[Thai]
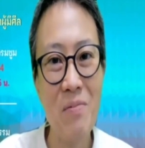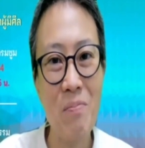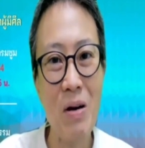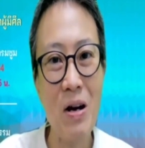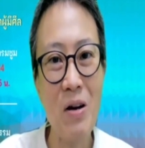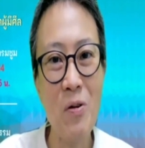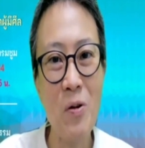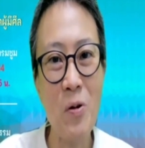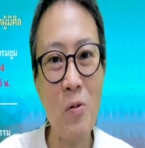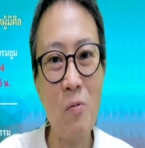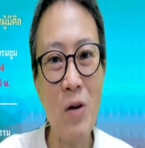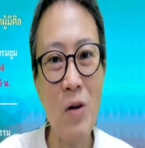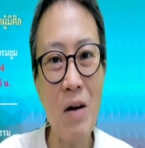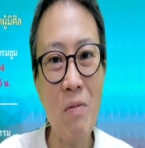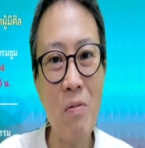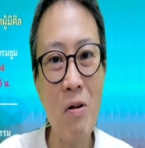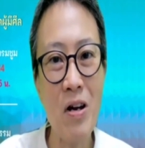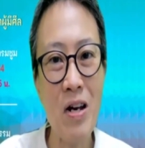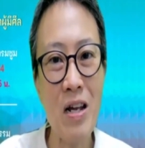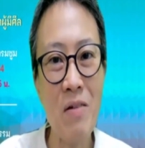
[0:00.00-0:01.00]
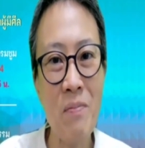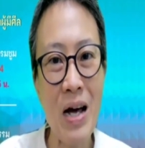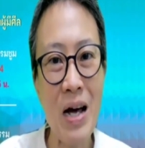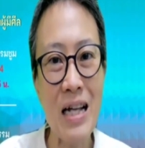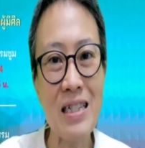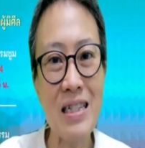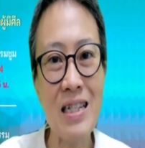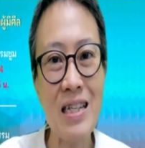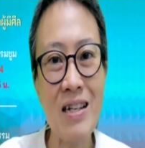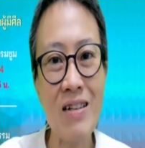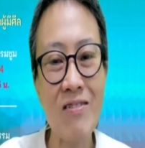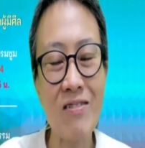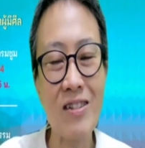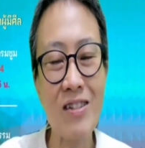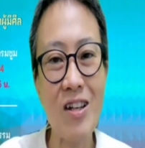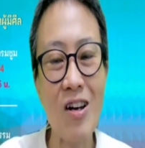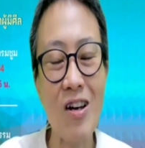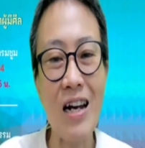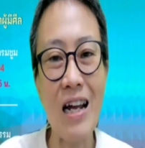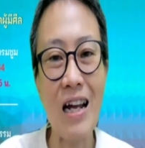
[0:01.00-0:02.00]
ปรากฏว่าพอได้มาชิ่ง
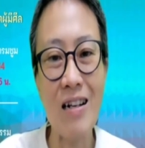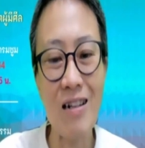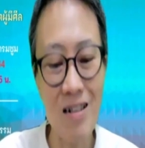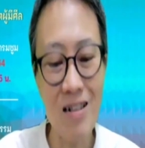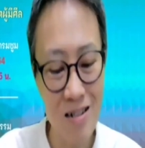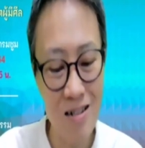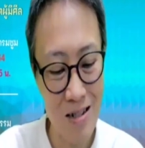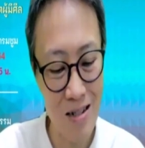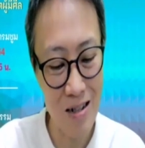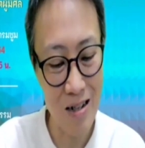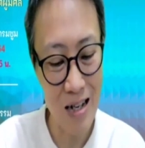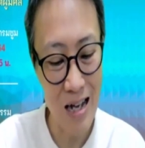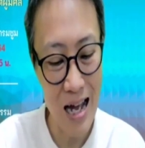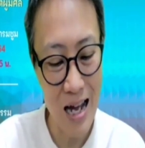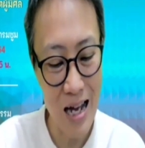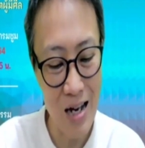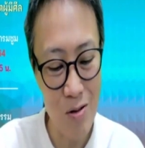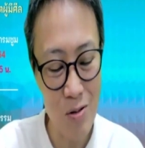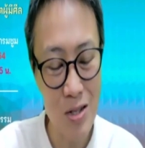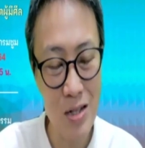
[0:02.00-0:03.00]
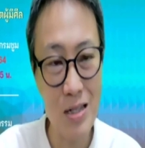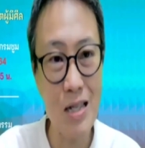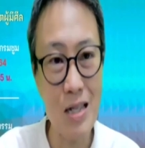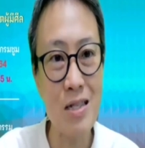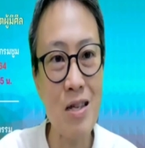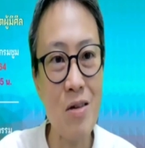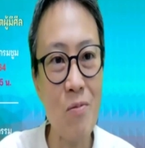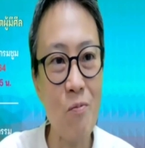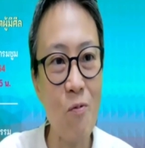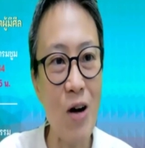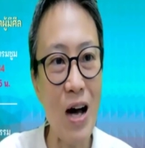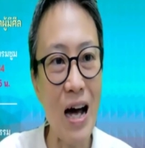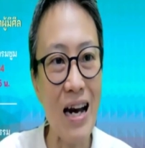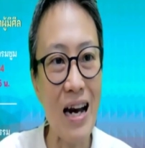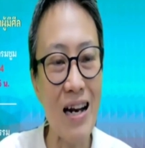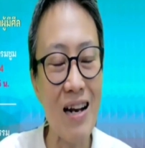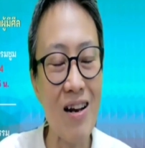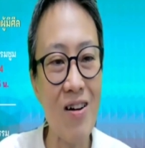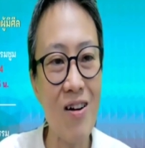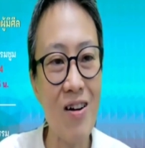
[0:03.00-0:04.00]
ตอนนั้นก็คือ ค่ายรู้สึกจะสิบวัน
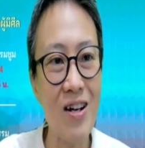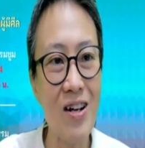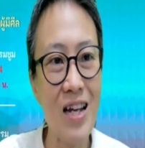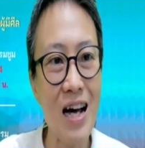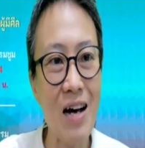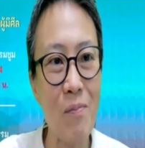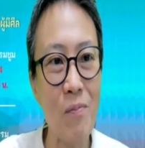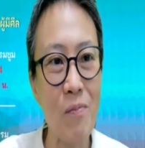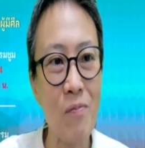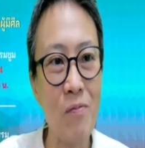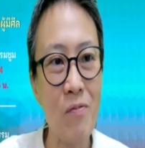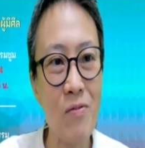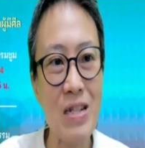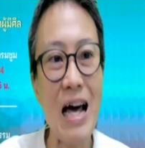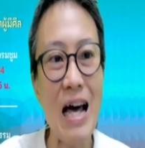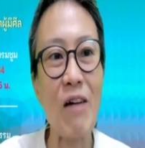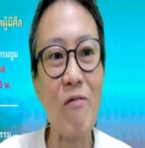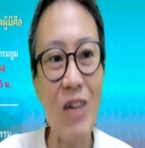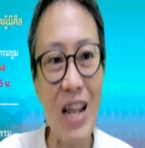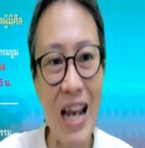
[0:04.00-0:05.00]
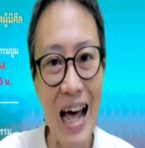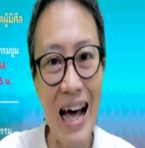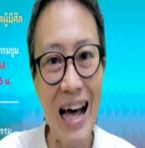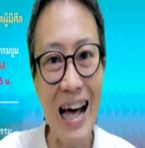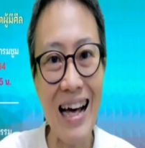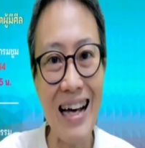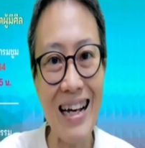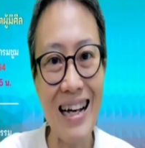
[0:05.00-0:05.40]
แล้วก็ทำสามเวลา